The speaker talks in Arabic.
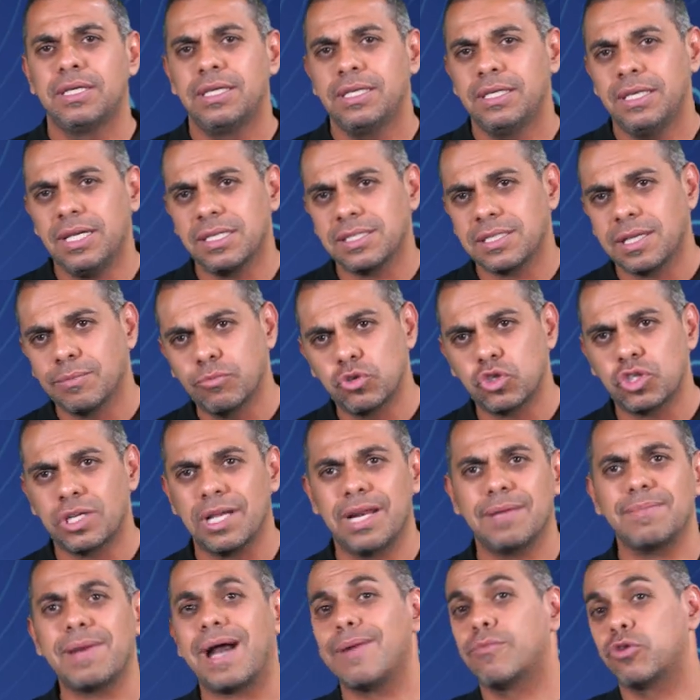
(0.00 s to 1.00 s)
يحصل مشكله
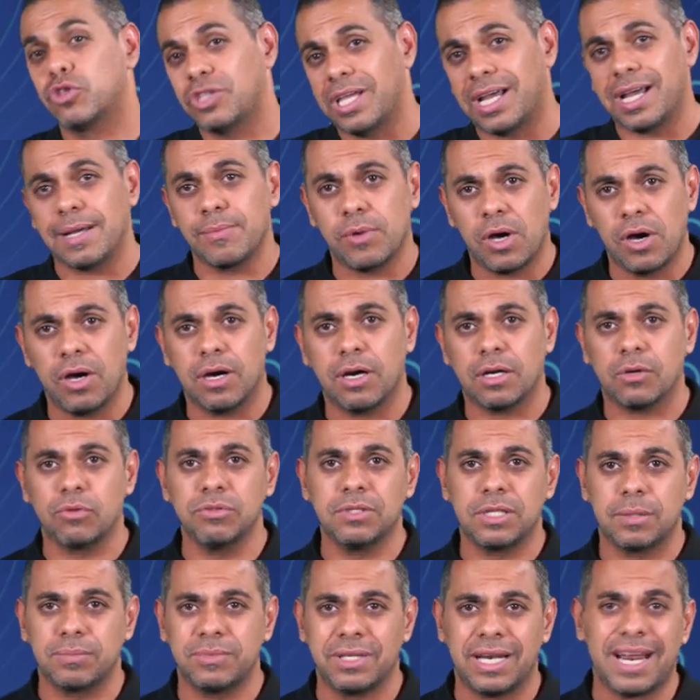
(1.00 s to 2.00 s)
مع منتخب اخر
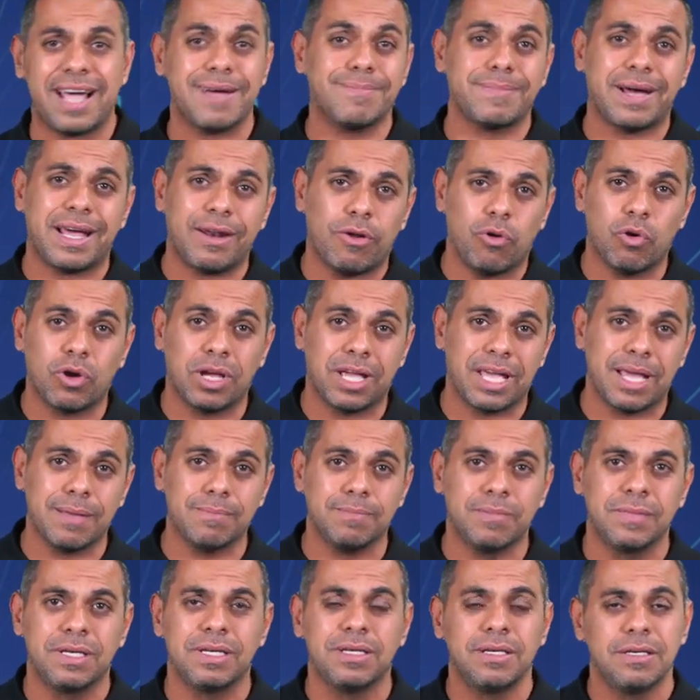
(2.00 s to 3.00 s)
وانت بتلعب مع الحكام
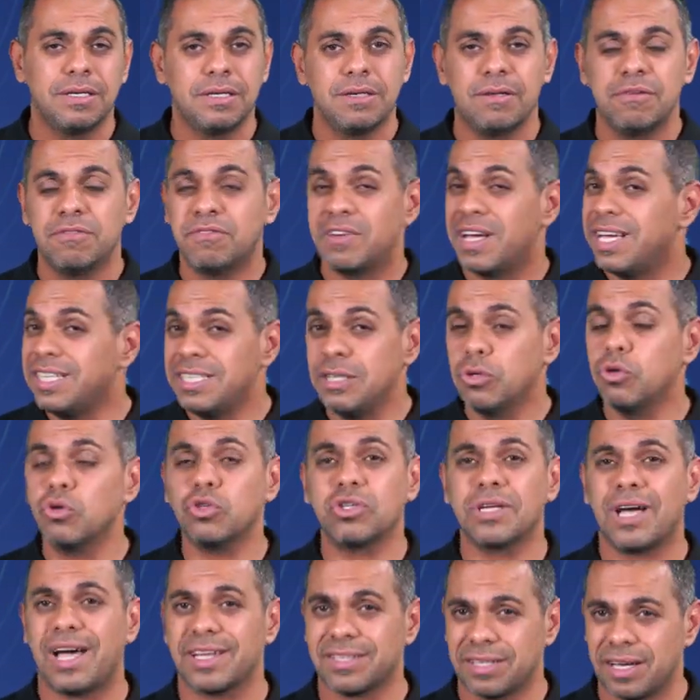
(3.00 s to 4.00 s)
فهي دي
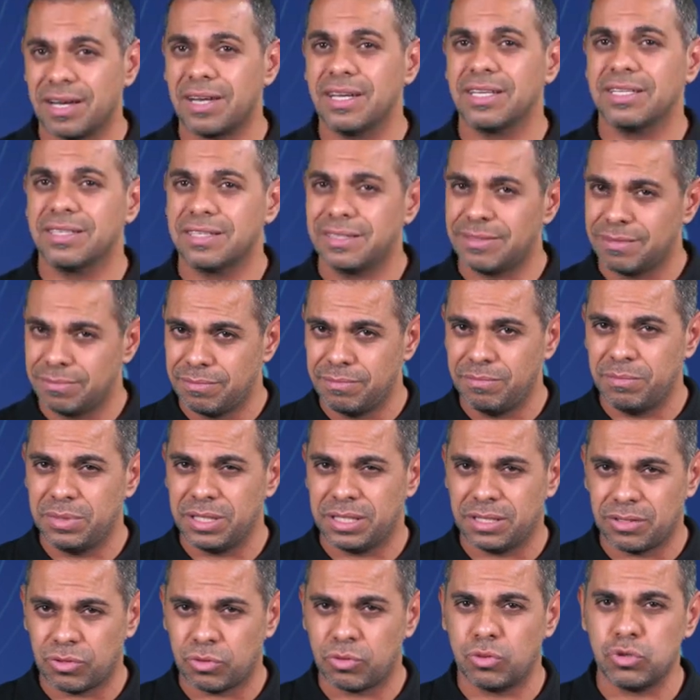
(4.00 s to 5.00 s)
نقطه اعتقد
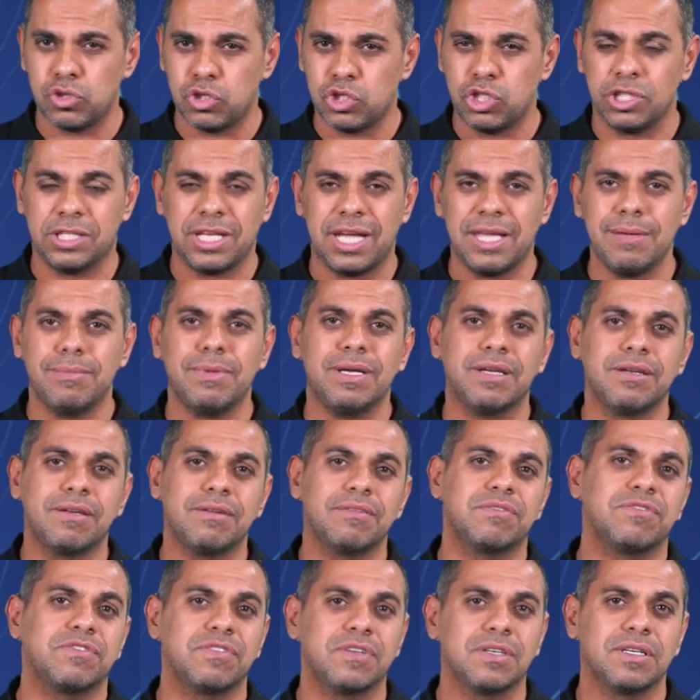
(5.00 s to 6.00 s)
بتخش دايما
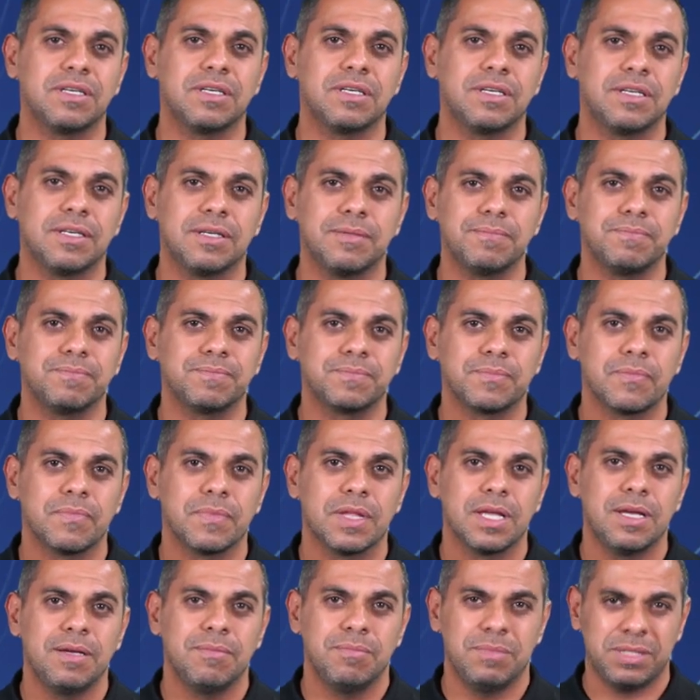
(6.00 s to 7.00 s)
في
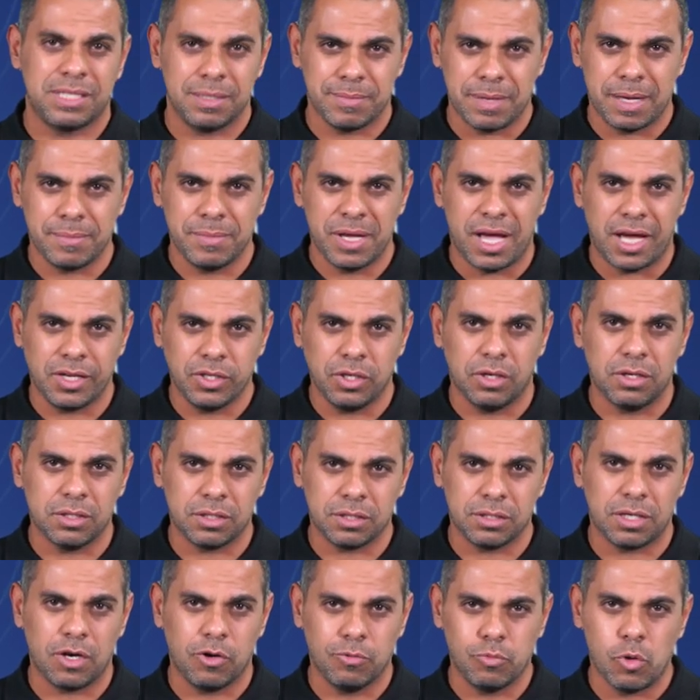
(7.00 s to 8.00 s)
بتبقى
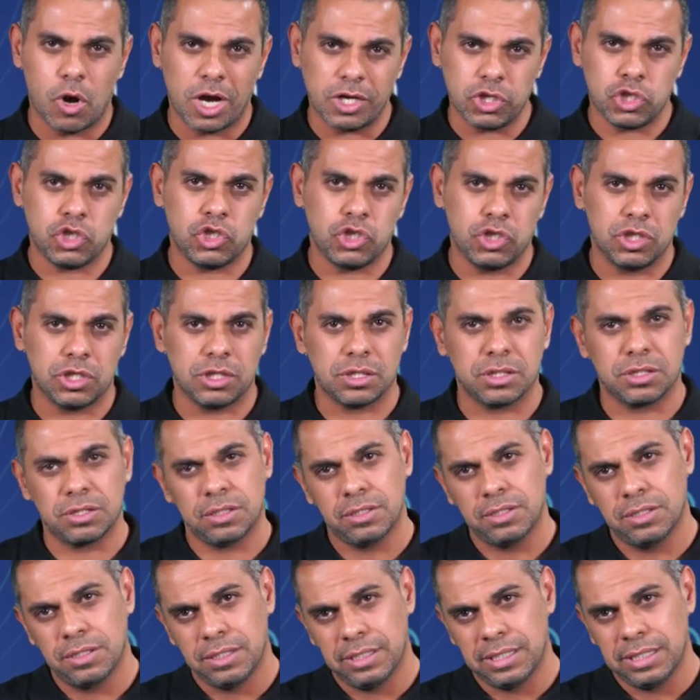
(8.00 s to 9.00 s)
معيار او مؤشر
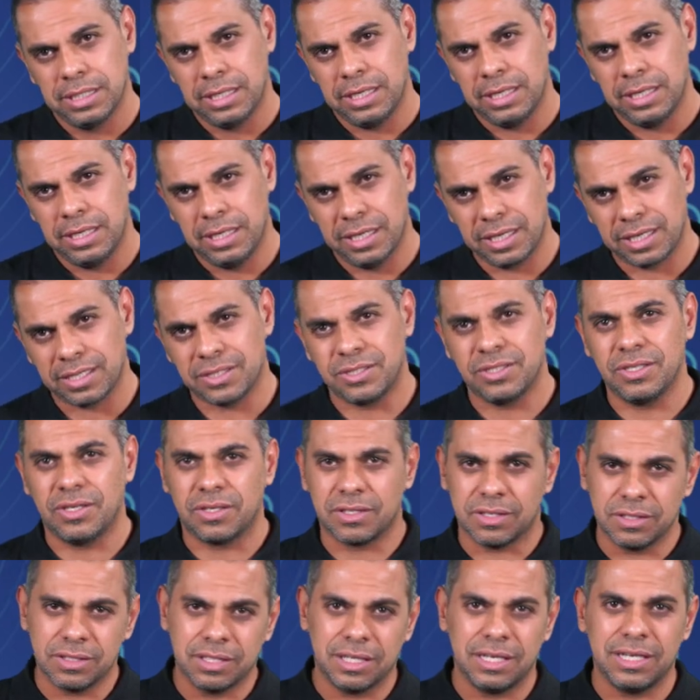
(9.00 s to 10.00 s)

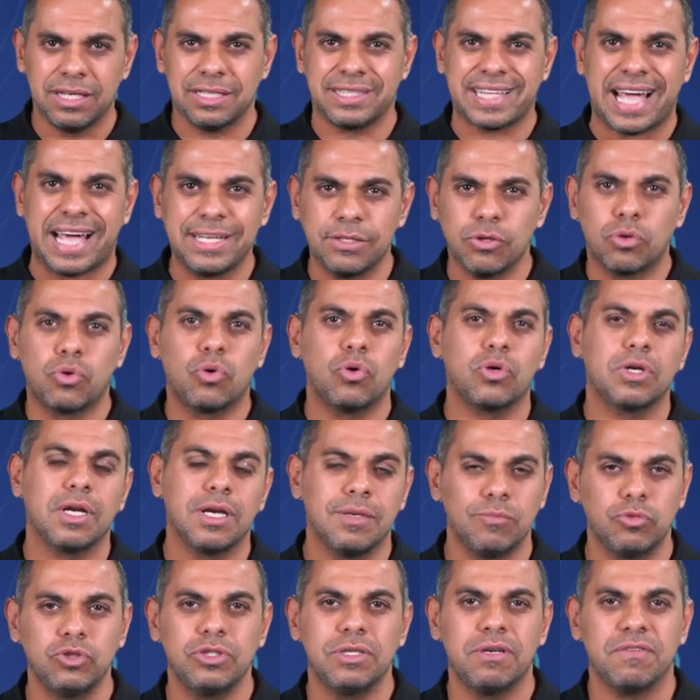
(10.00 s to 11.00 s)
لاختيارات الاتحاد الكوره
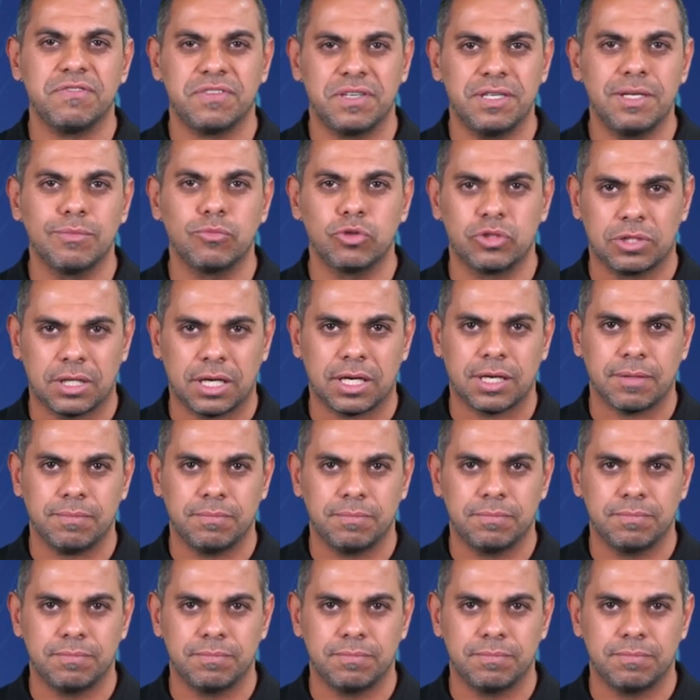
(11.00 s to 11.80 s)
للمدير الفني المنتخب